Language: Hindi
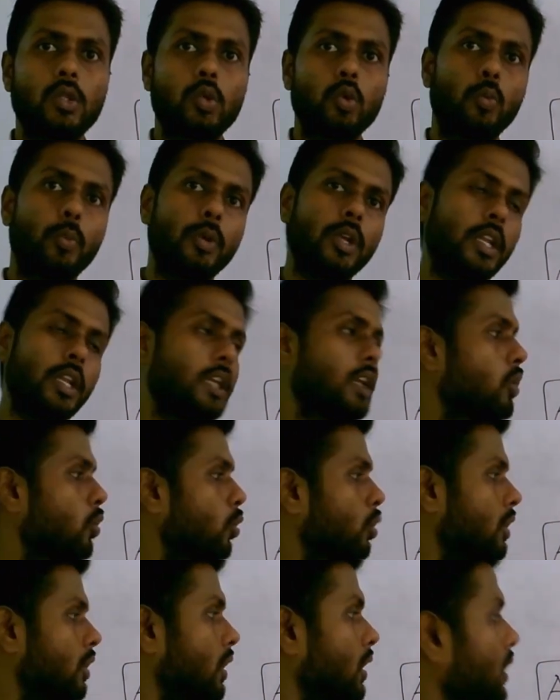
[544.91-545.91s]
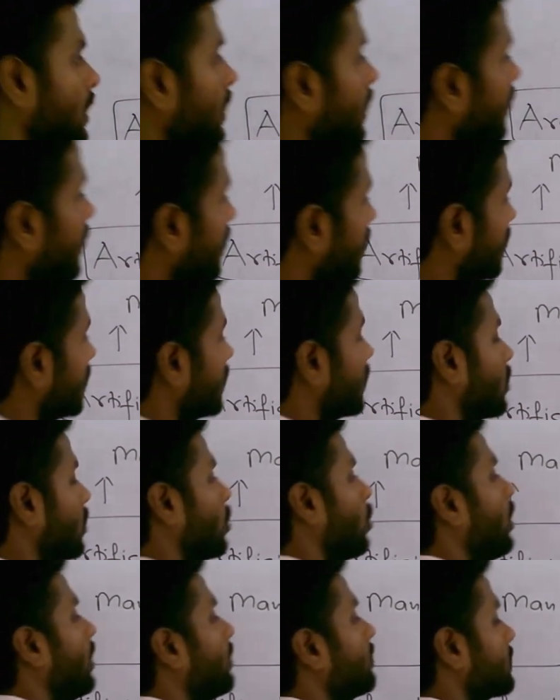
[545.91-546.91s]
सुपीरियर होते हैं इनको हम